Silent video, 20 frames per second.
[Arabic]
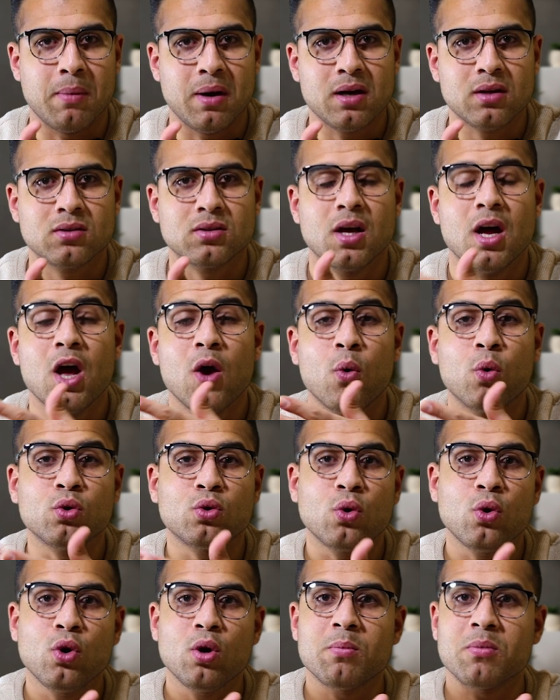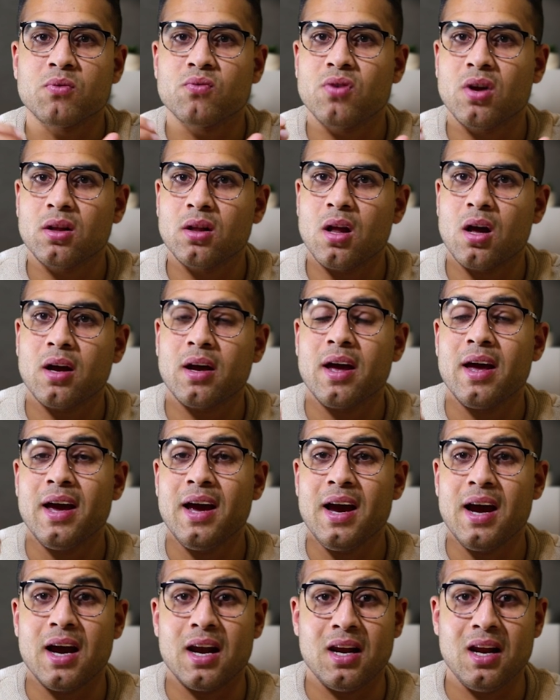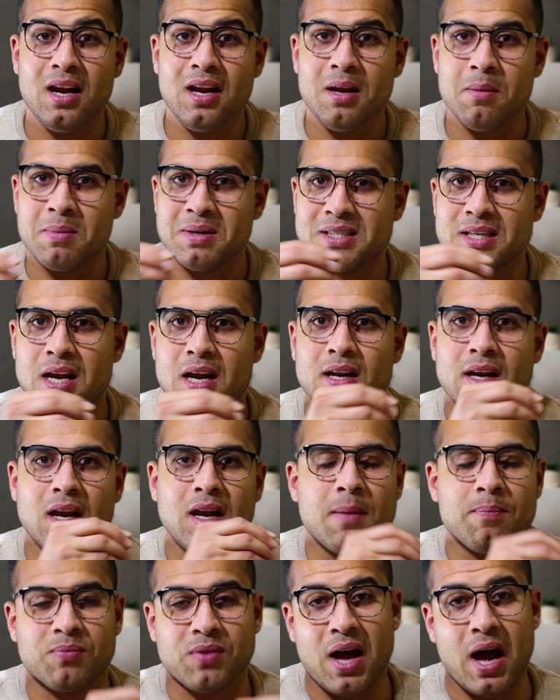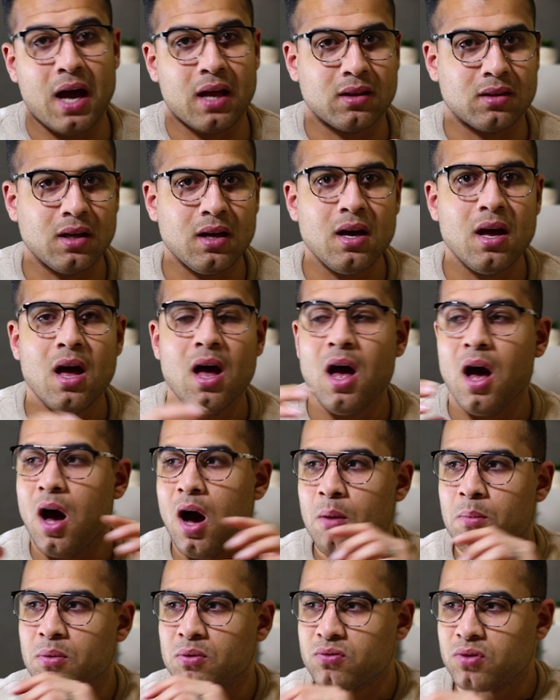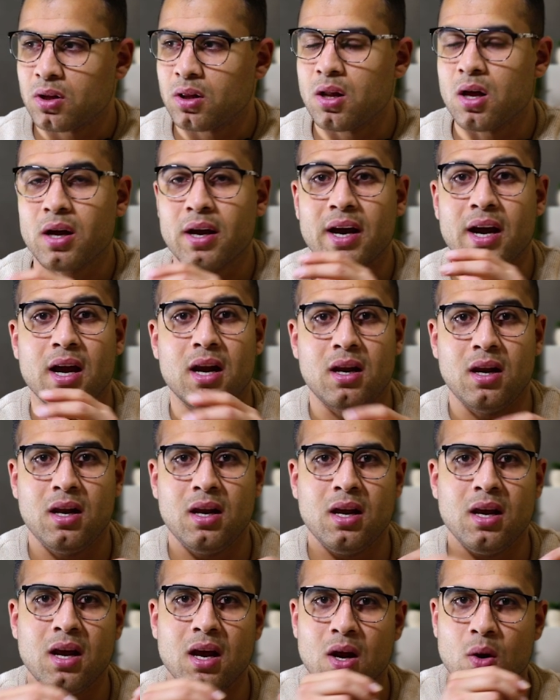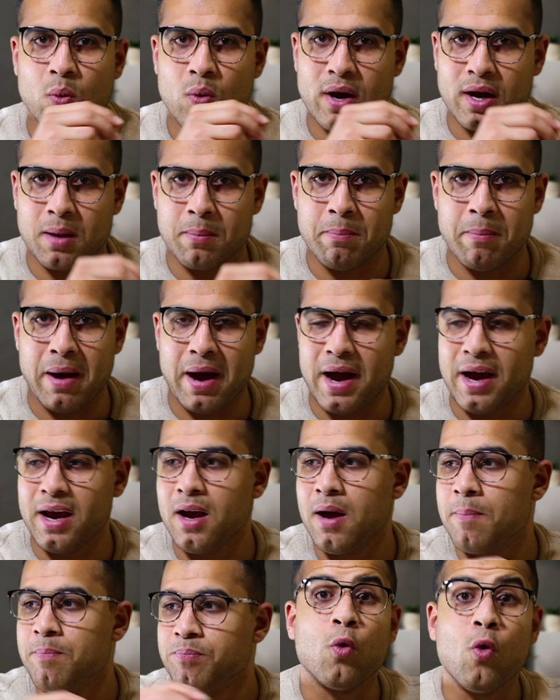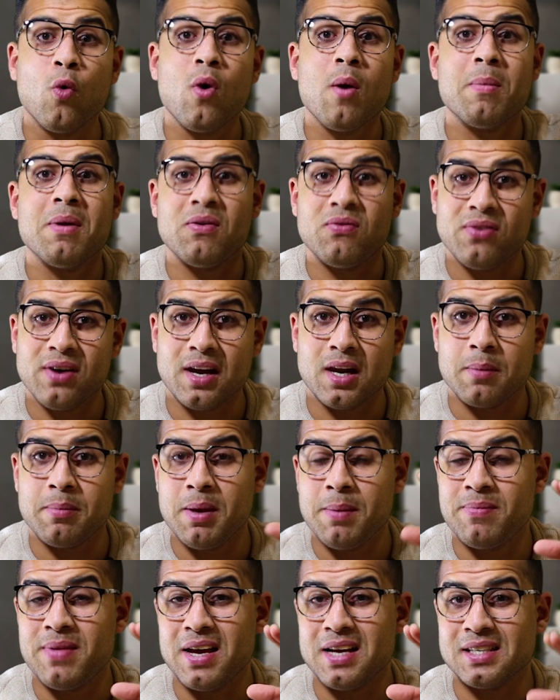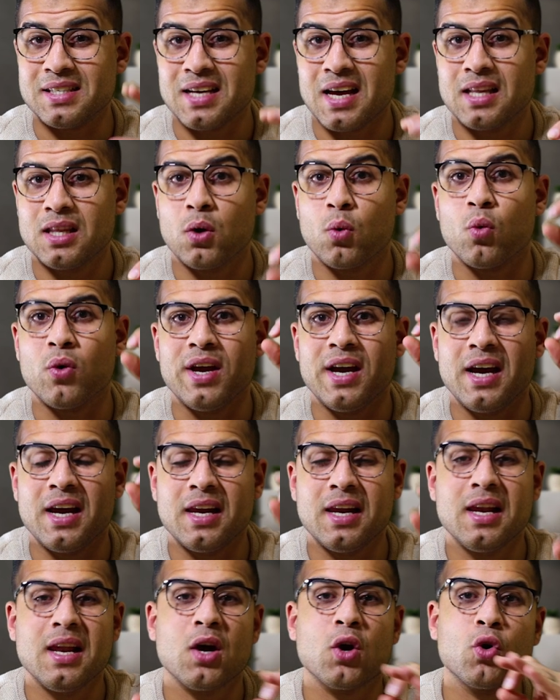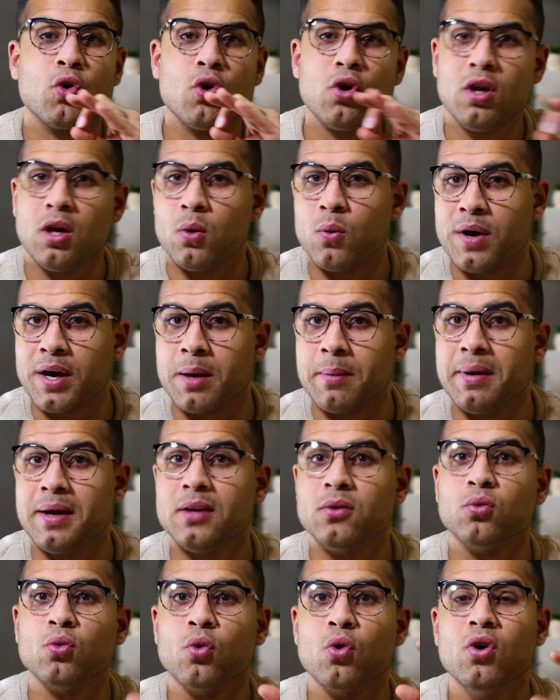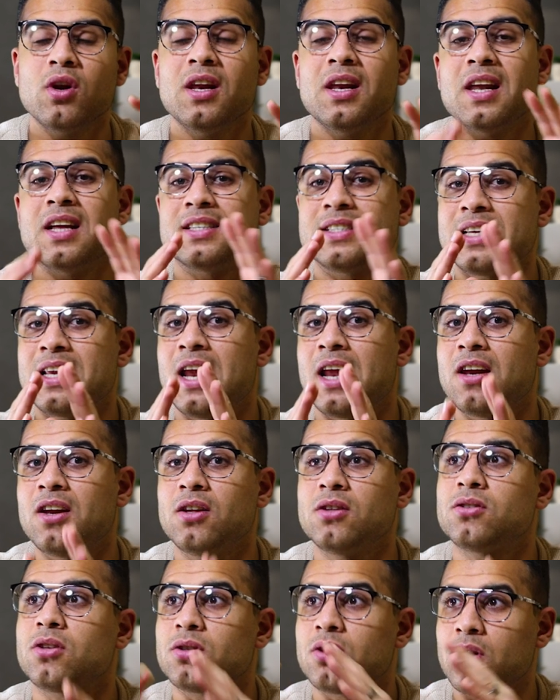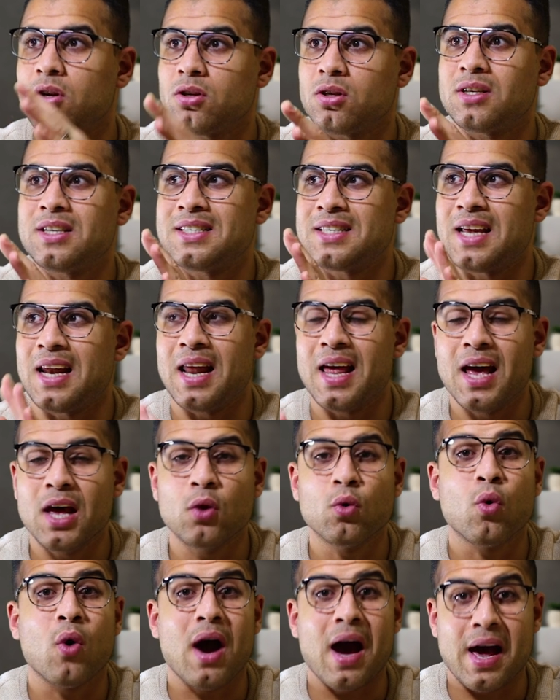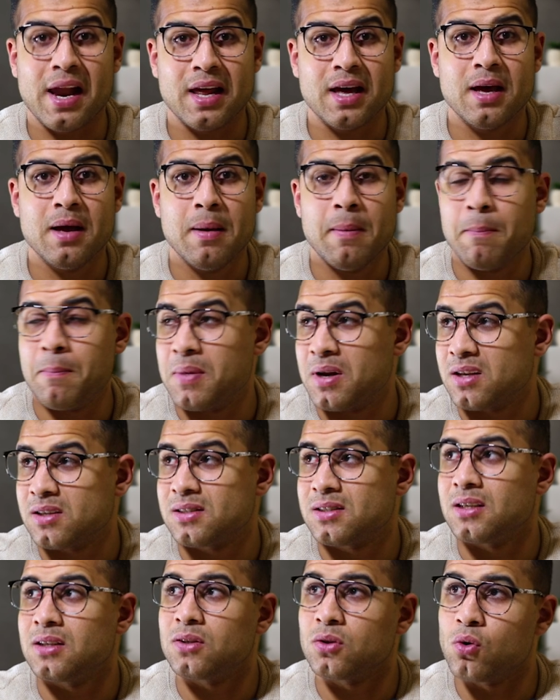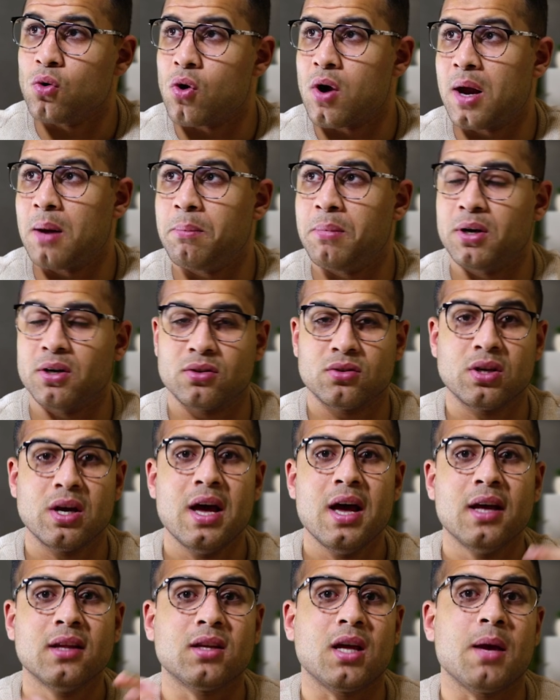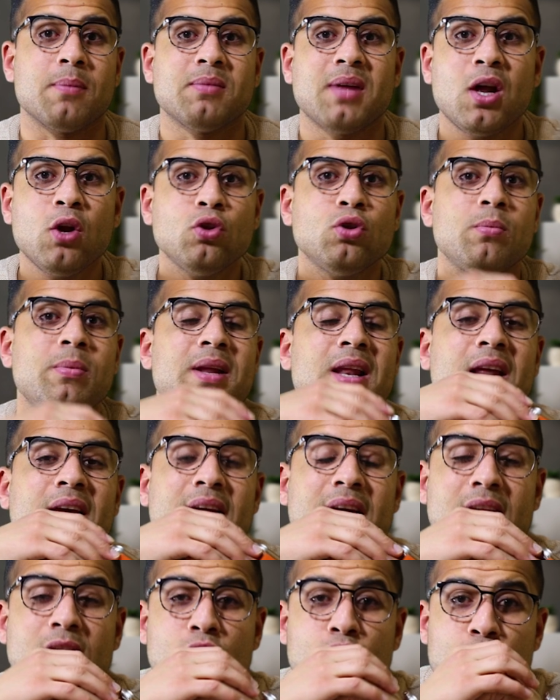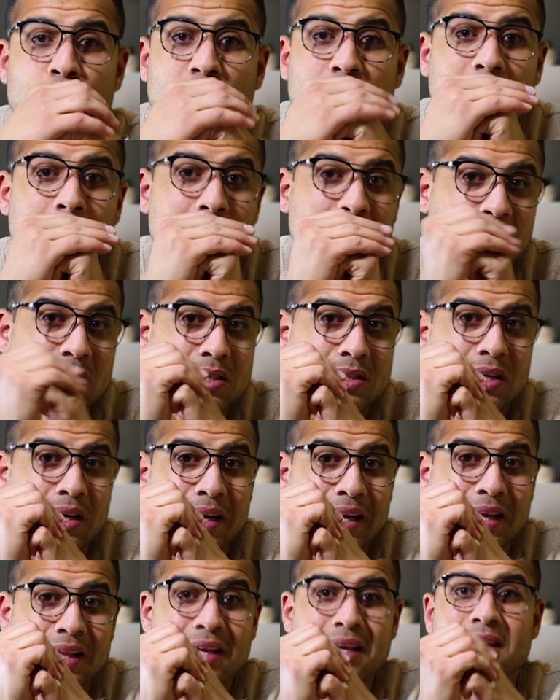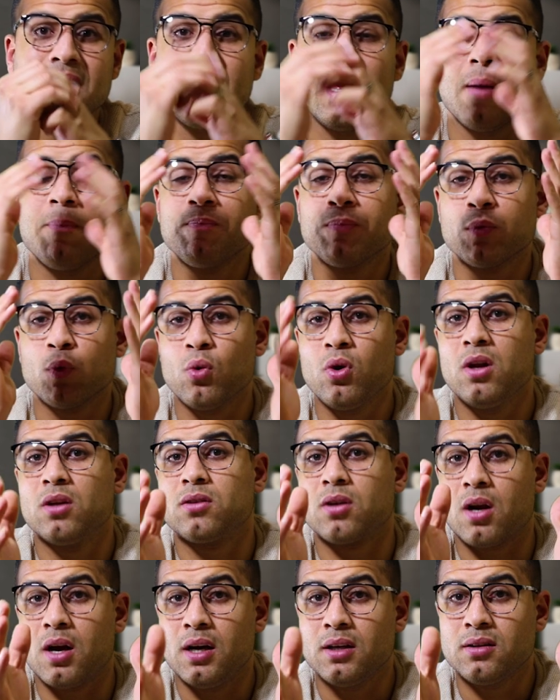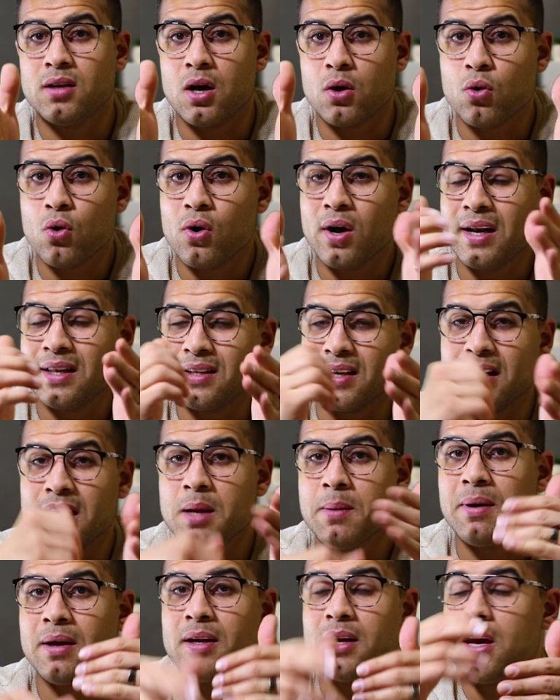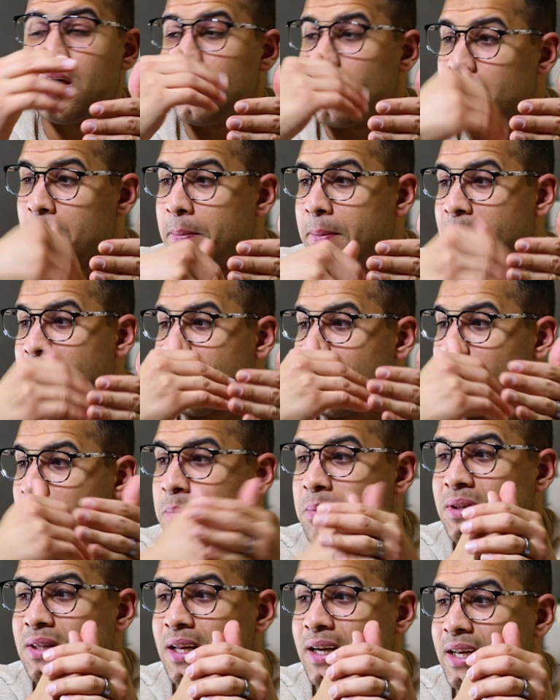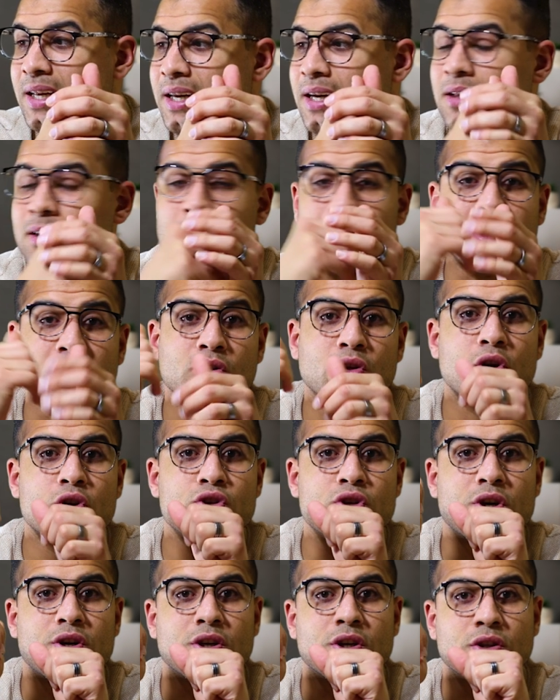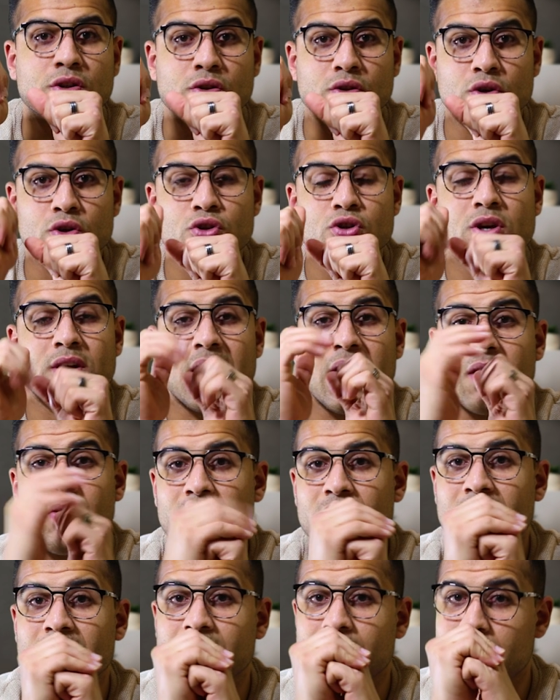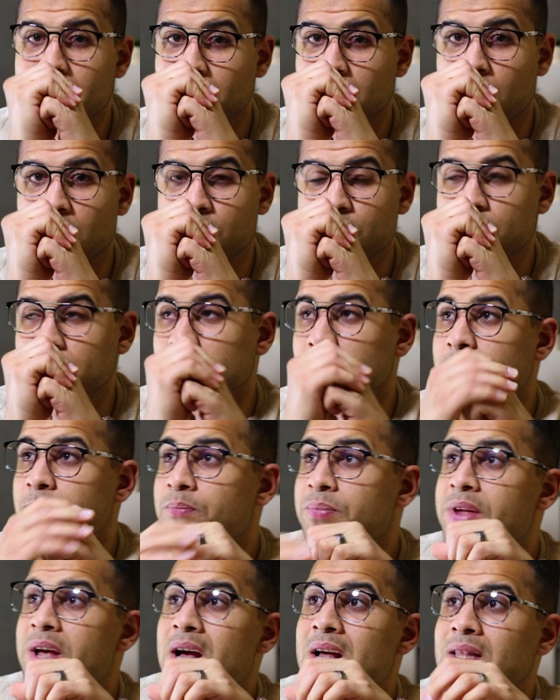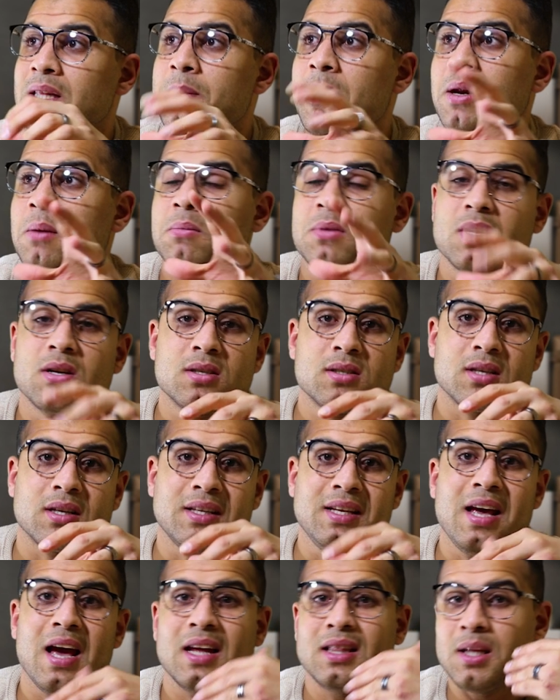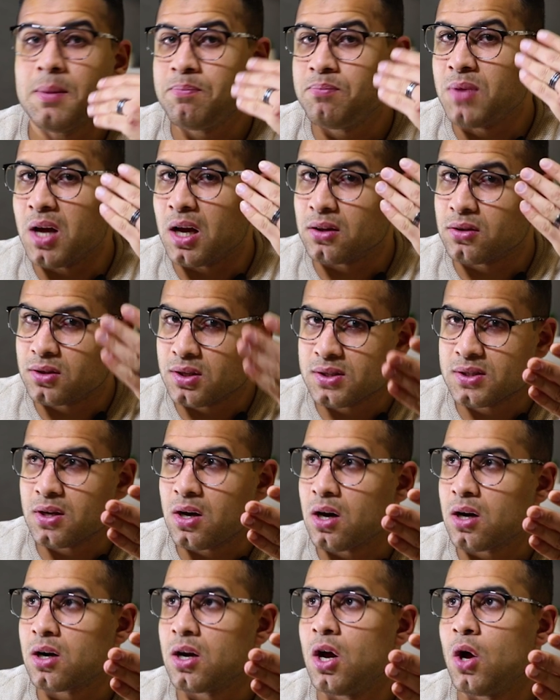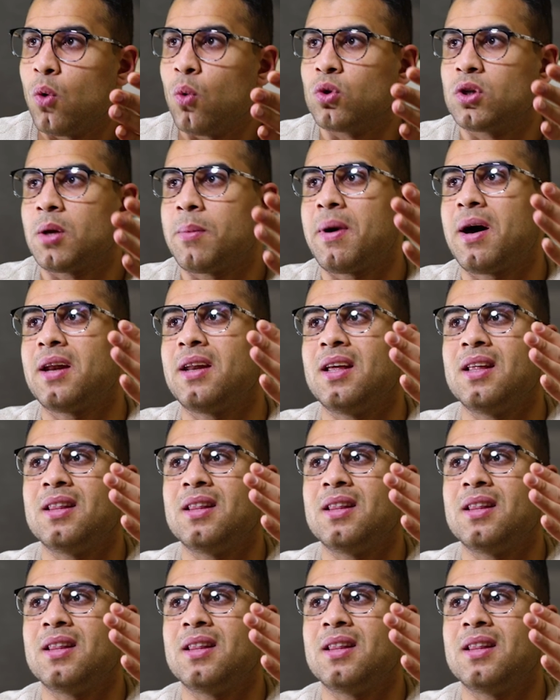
بارد وتقول له من فضلك حل لي مثلا الامتحان ده او من فضلك حل لي الواجب معايا وهو بالفعل بيبدا يساعدك ويحل لك كل الواجبات وكل الاسئله اللي انت تقدر تسالها له على منصه جوجل بارد طيب تعالوا دوبينا كده نشوف المنصه الجديده واللي طرحتها جوجل تقريبا امبارح بتاريخ 18 12 2023 طبعا المنصه دي هتبدا تظهر وطبعا